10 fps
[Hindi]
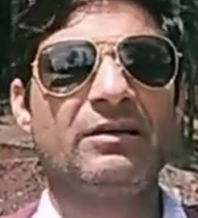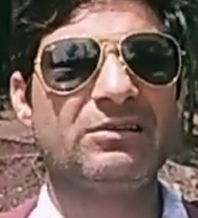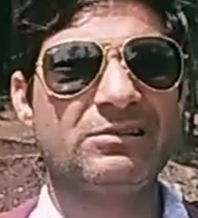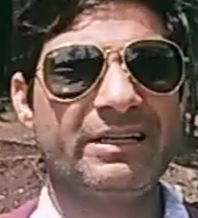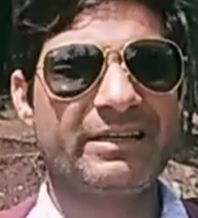
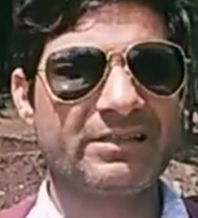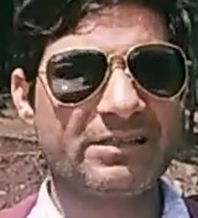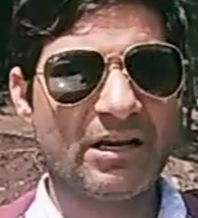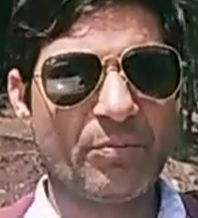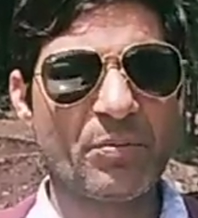किस तरीके
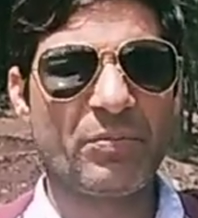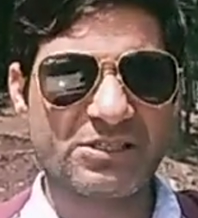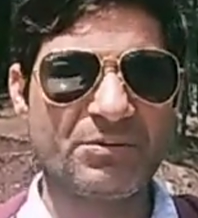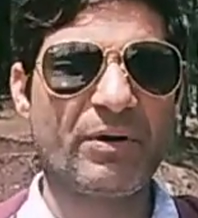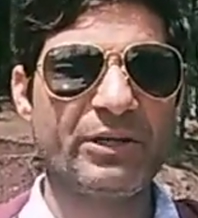से यहाँ पे
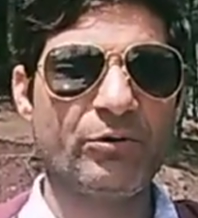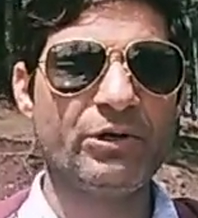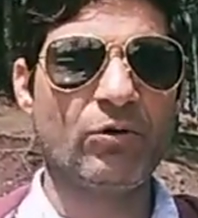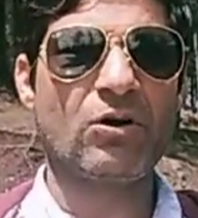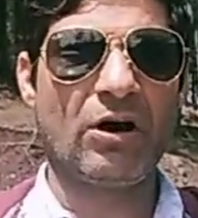पसी पड़ी हुई
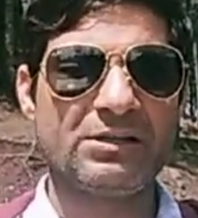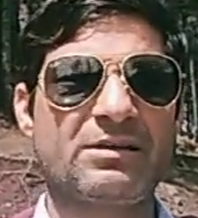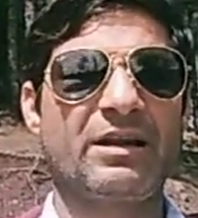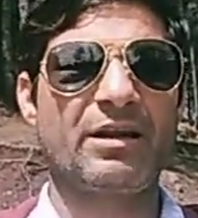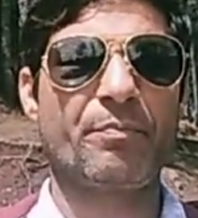है और ख़ास
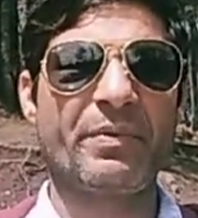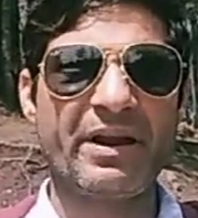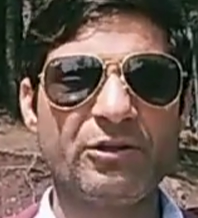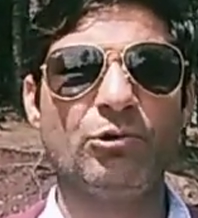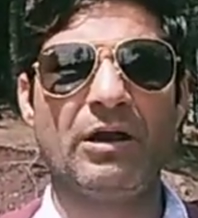करके
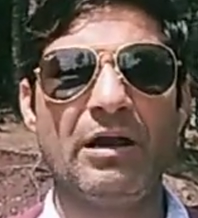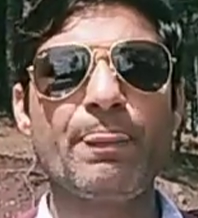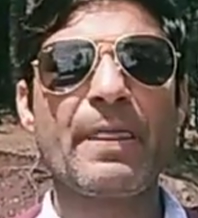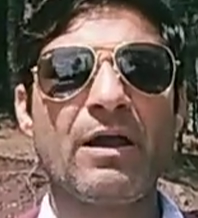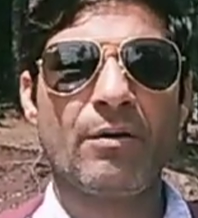पेड़ जो है
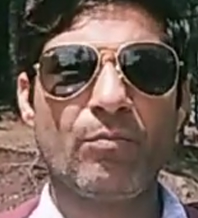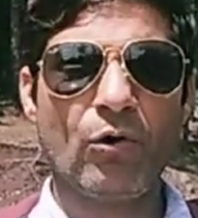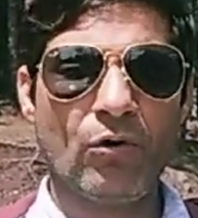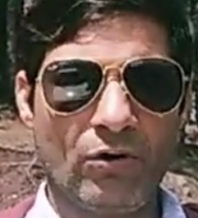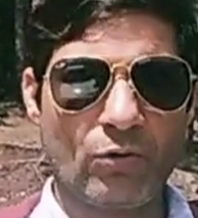
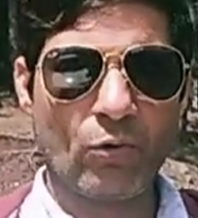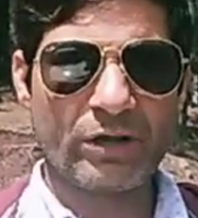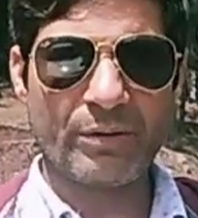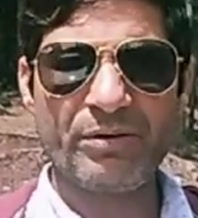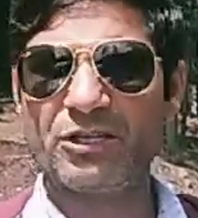वो रोड
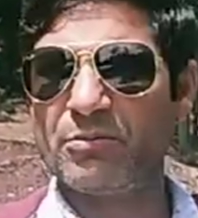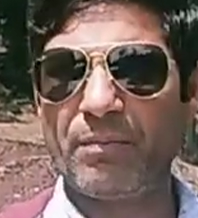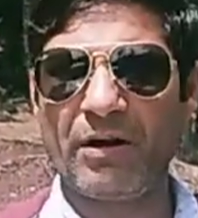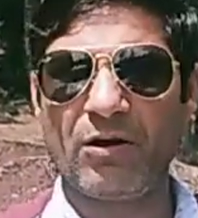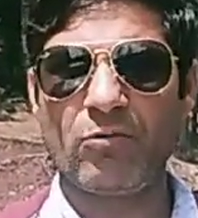के बीच में
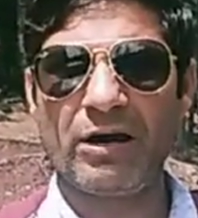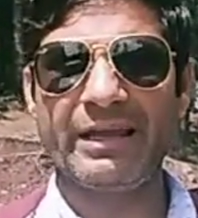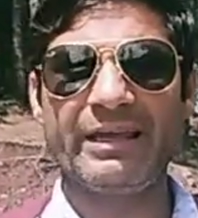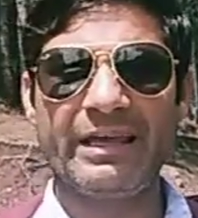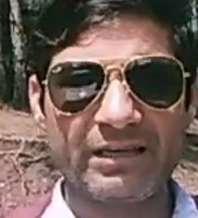पड़ा हुआ है
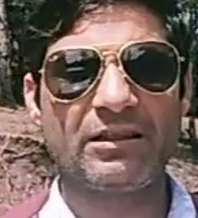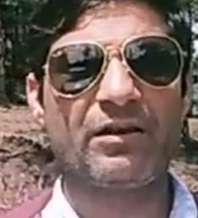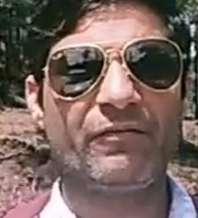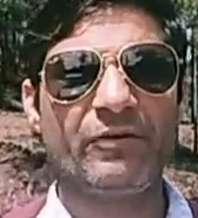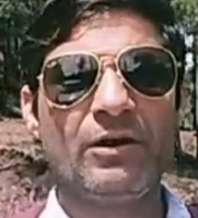एक
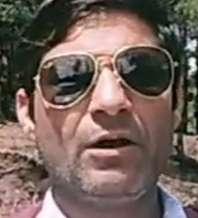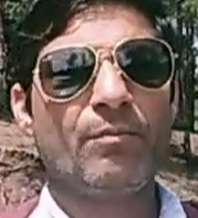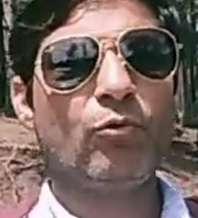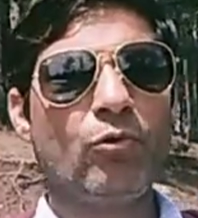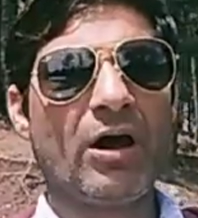तरफ
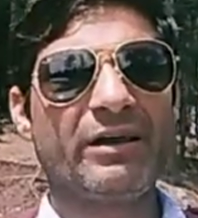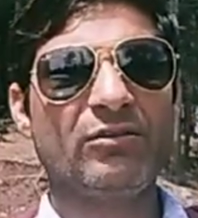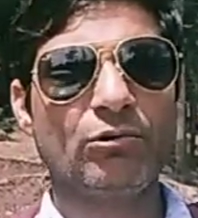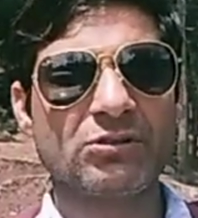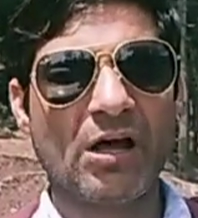पूरा
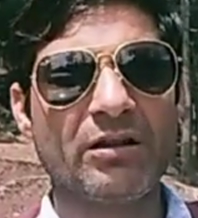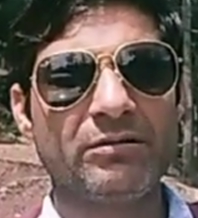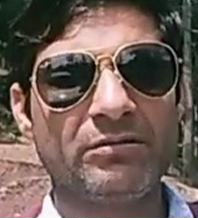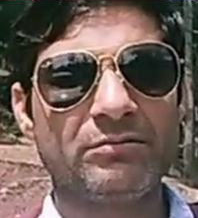हिंदुस्तान